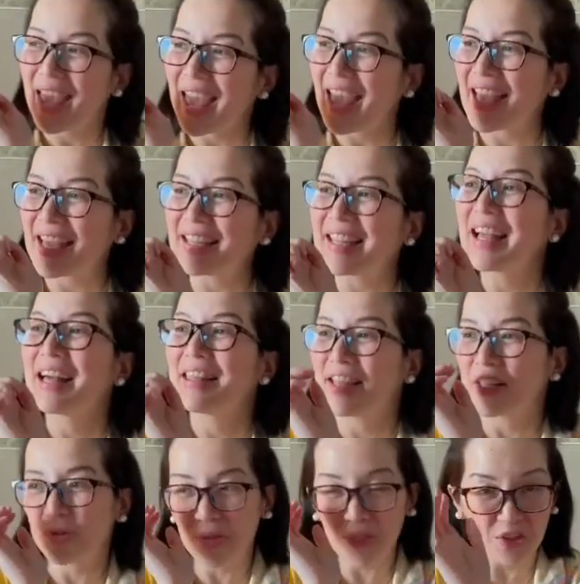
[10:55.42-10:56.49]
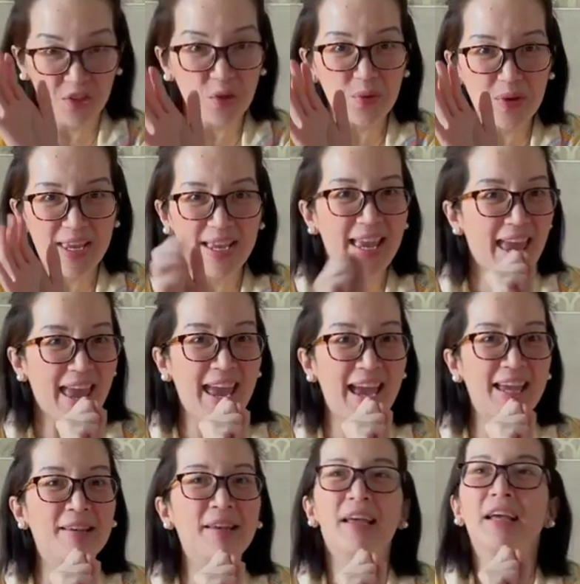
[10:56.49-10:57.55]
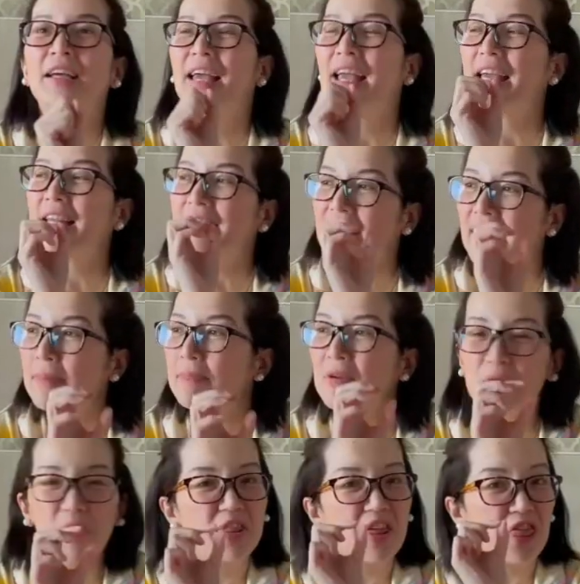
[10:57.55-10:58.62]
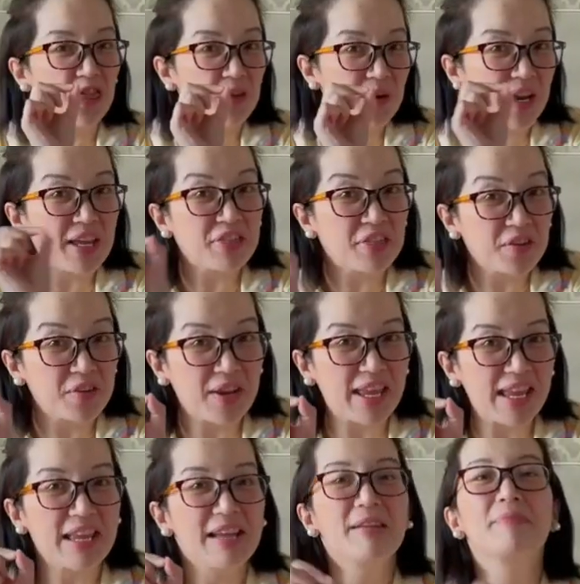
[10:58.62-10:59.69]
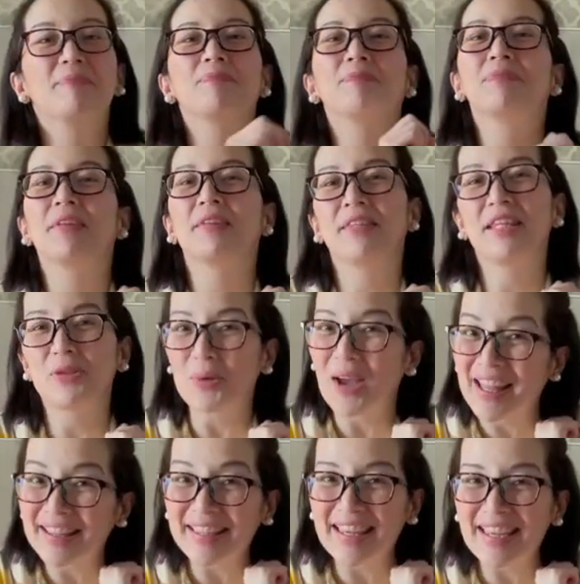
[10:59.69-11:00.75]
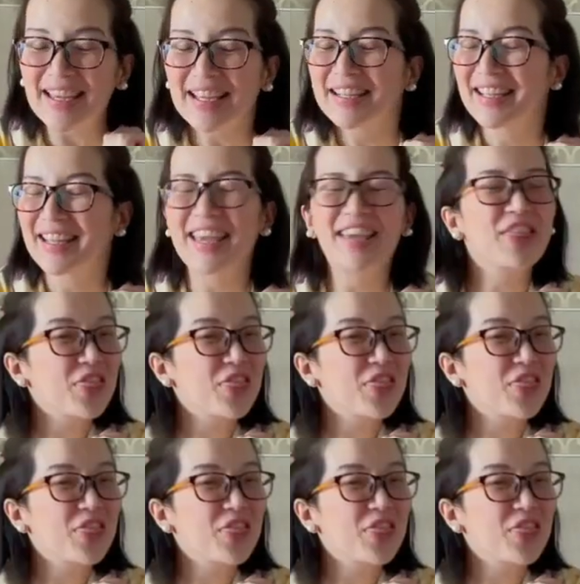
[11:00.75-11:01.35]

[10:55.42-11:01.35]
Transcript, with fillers: And that's what they're doing. And in keeping with the 3-3, hindi 20, naging